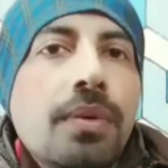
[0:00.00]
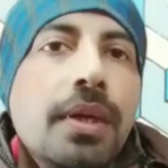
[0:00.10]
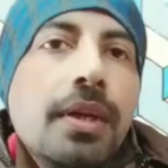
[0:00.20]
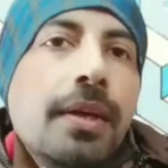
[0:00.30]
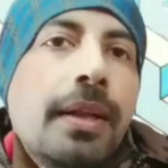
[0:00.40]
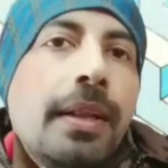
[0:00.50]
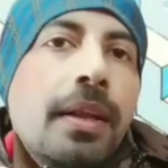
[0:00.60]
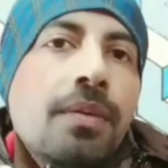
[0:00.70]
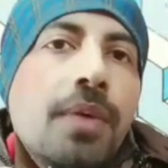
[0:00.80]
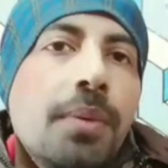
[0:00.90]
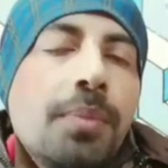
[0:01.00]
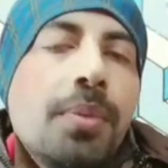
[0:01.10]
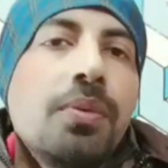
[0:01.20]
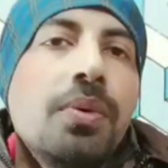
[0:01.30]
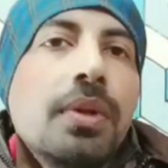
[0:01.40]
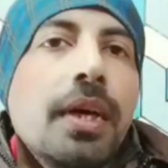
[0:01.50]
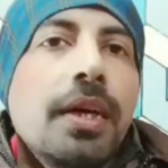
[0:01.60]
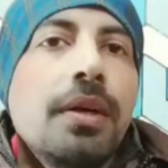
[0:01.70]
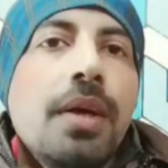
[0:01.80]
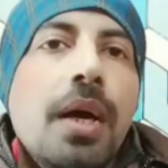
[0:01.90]
कि वॉलपेपर वो होता है कि,
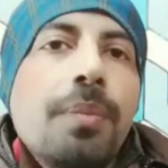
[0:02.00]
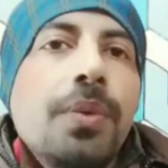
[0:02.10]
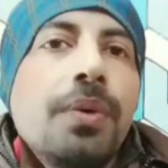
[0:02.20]
कि आप